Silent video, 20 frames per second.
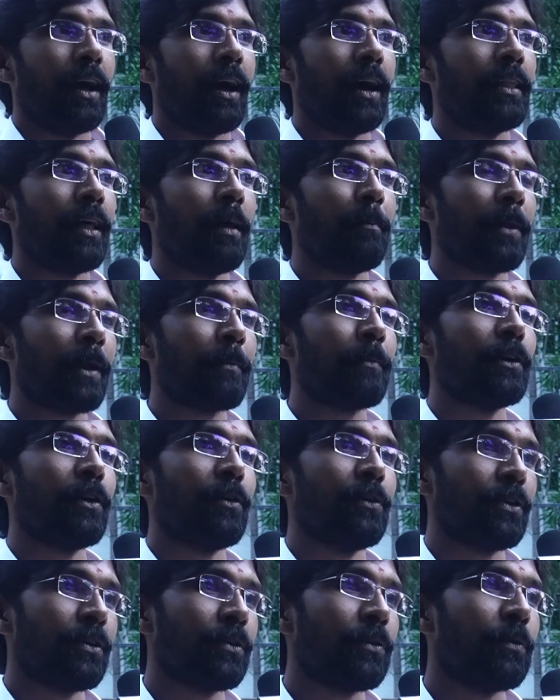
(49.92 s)
అది ఆ భ్రమలో
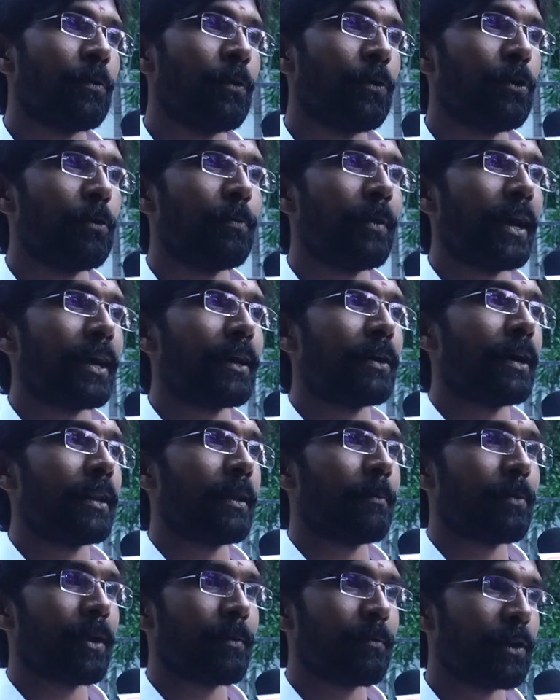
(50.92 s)
ఉన్నారు ఓటు బ్యాంక్
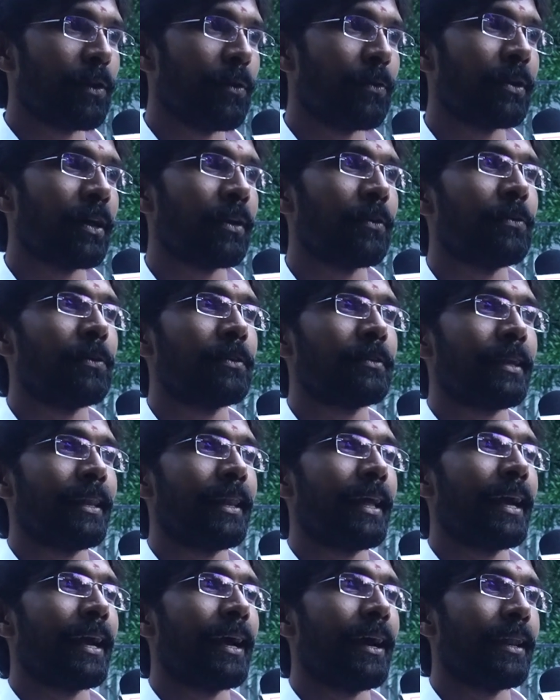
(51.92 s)
అనే భ్రమలో ఉన్నారు
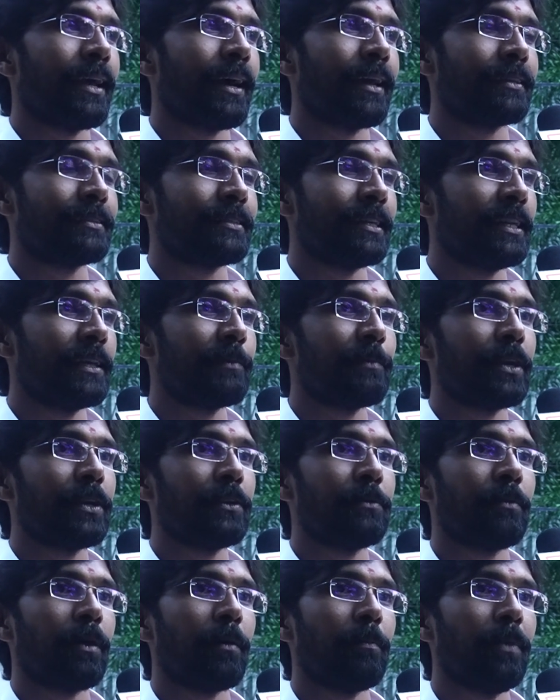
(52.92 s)
తెలంగాణ అనే
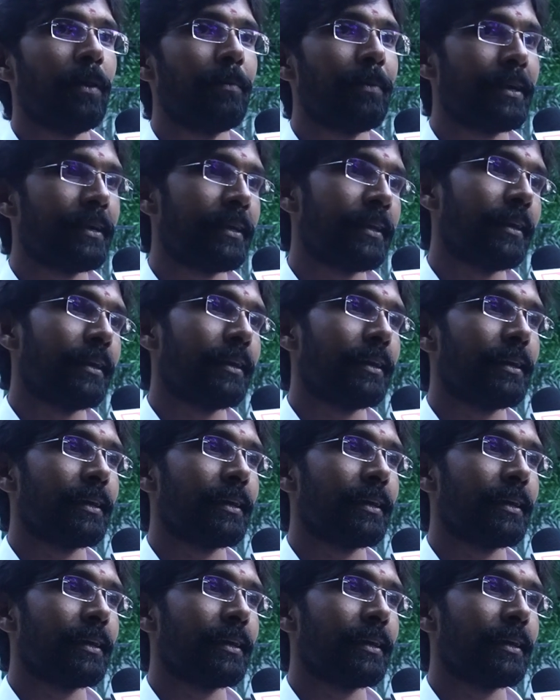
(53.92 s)
సెంటిమెంట్ మబ్బె పెట్టి